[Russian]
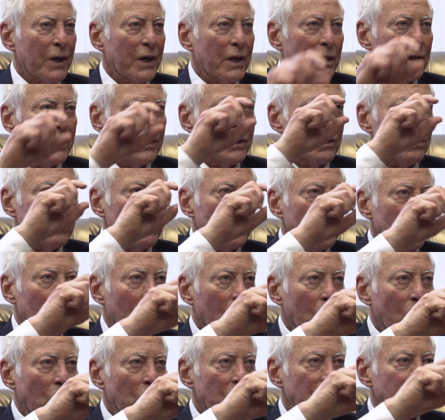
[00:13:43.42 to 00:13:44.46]
определяется
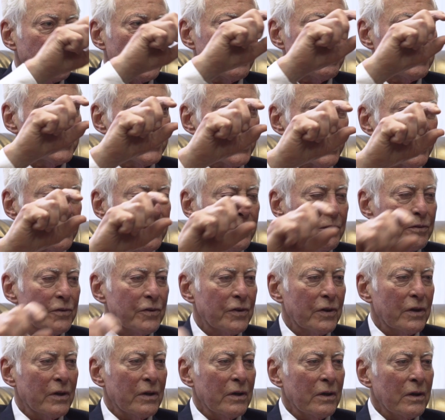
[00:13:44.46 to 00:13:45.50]
четкими целями,